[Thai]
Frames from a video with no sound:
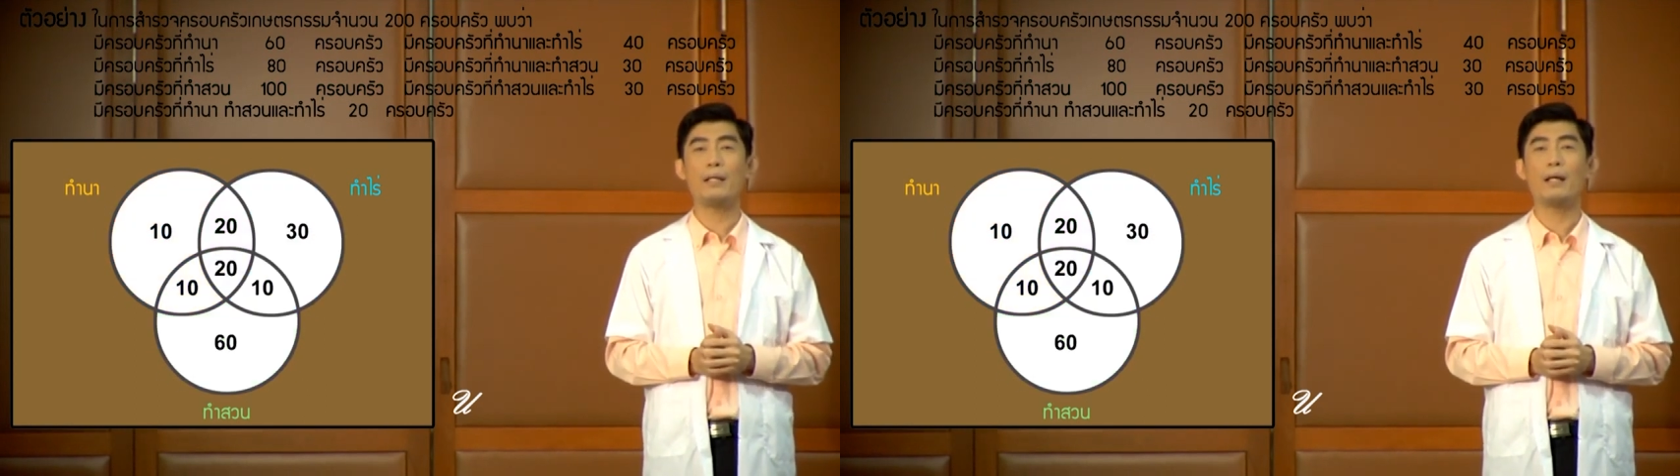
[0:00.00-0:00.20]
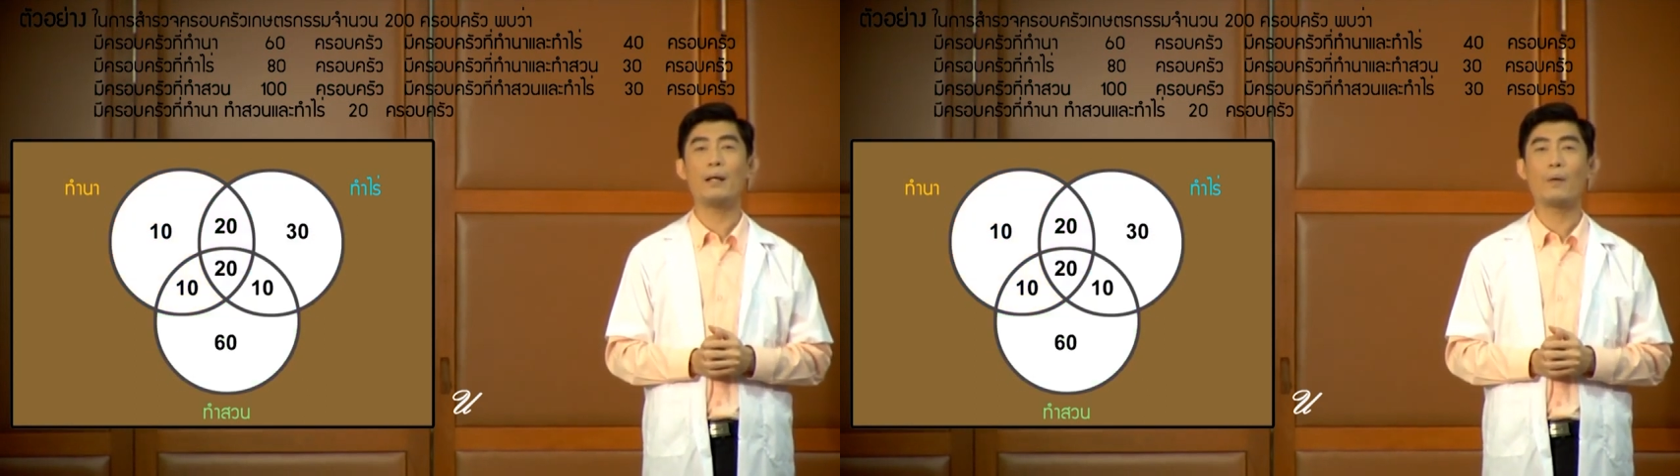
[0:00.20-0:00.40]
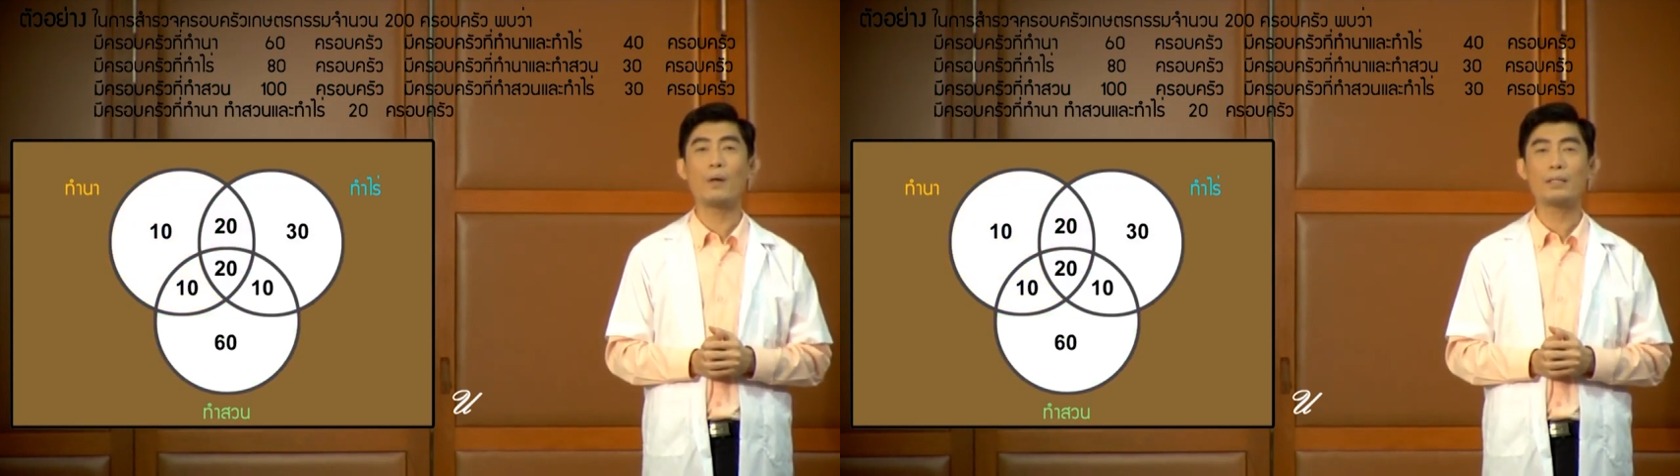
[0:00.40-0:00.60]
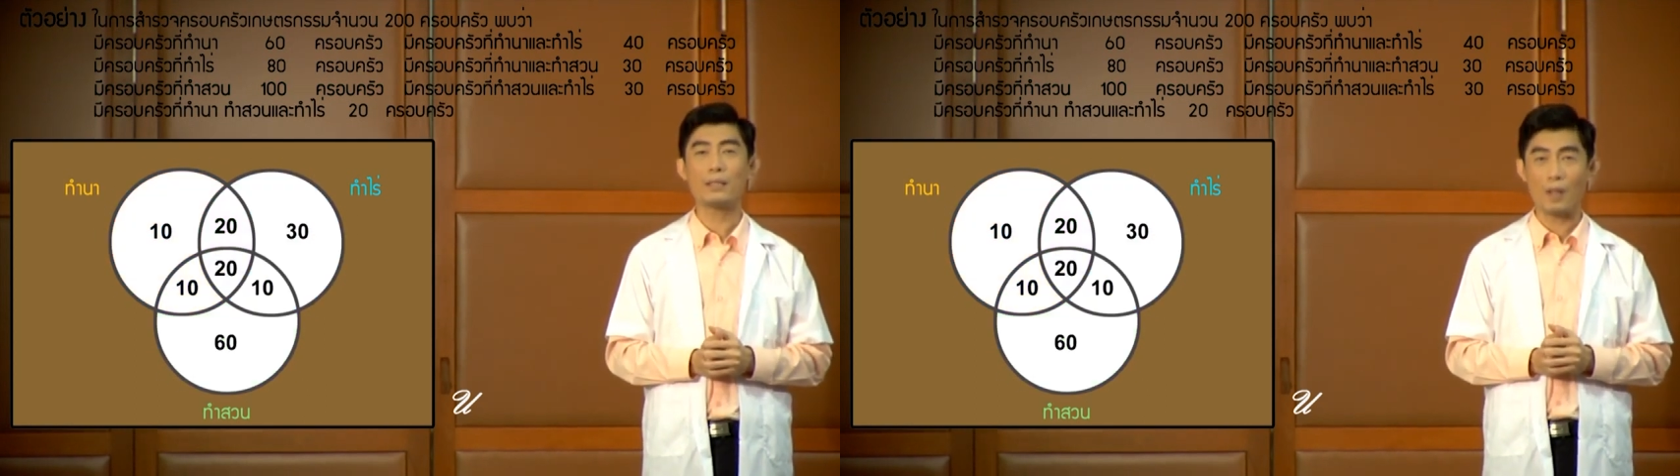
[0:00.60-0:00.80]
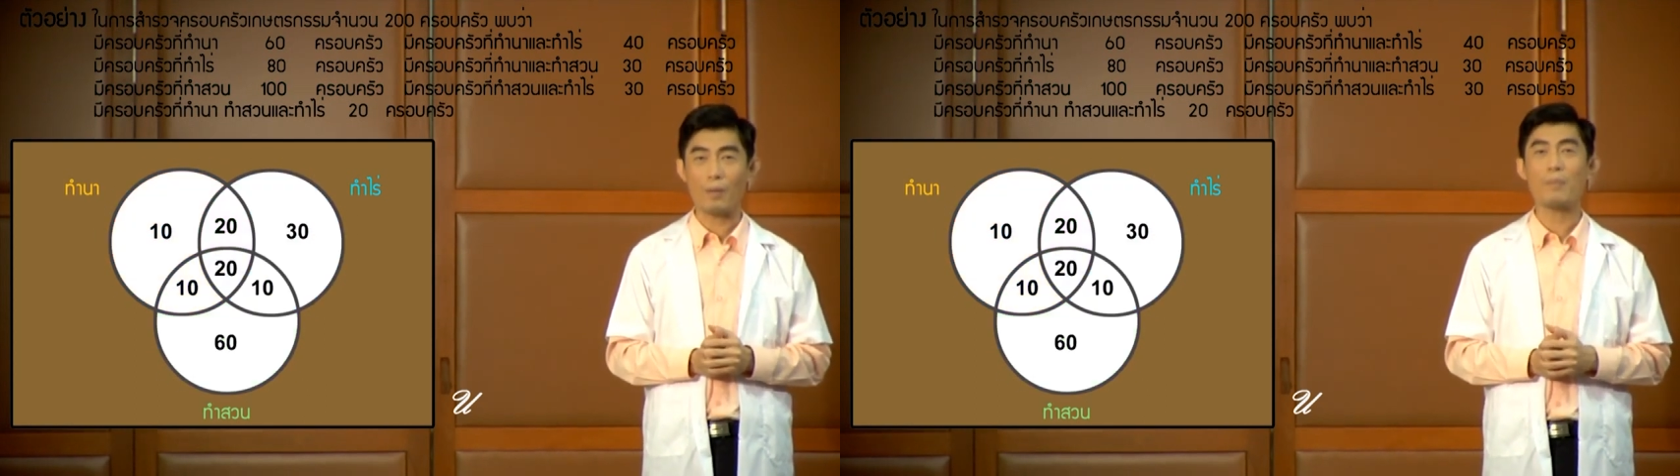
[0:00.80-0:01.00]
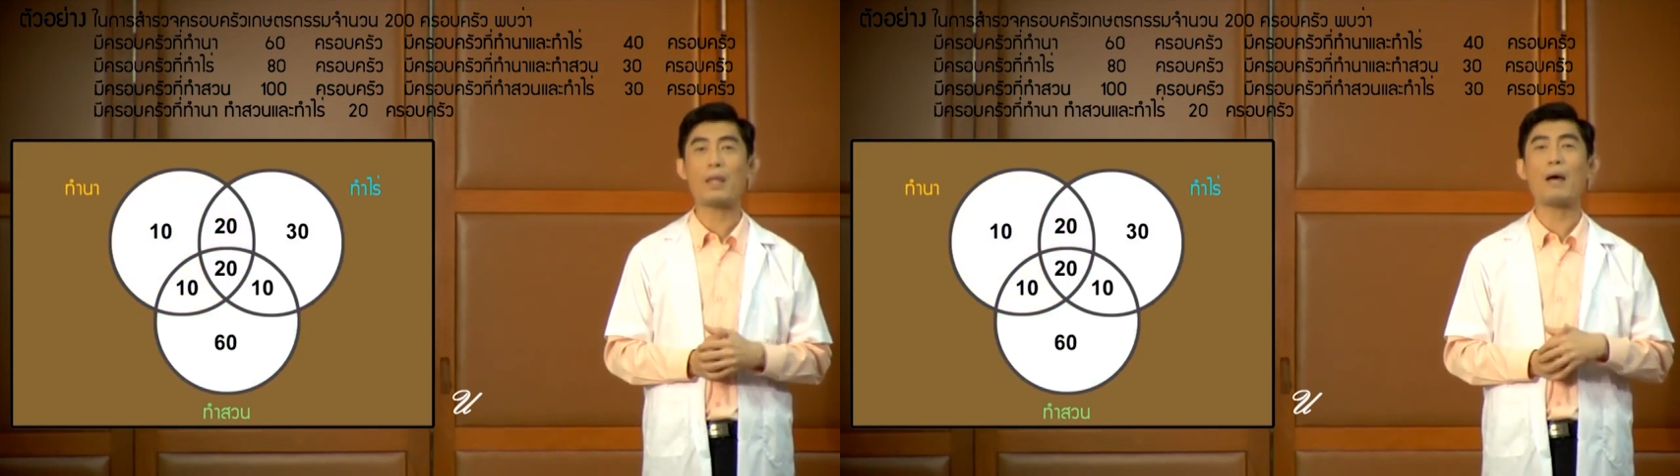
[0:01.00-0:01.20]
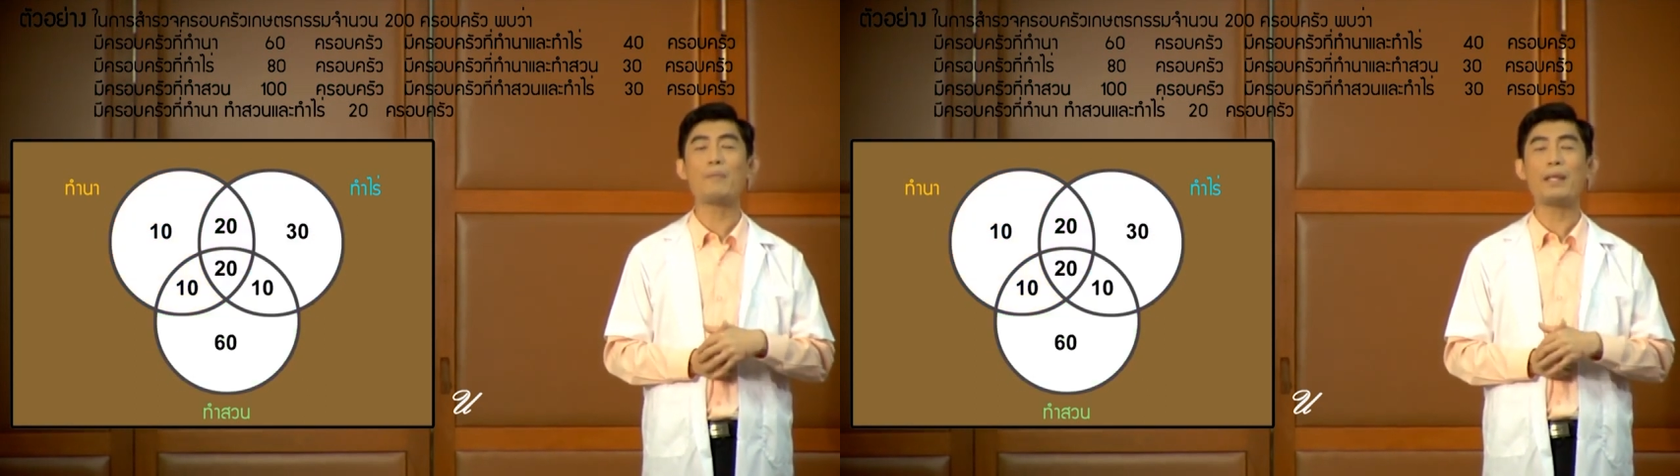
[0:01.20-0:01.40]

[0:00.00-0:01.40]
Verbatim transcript: เนี่ยเราก็จะตอบคำถาม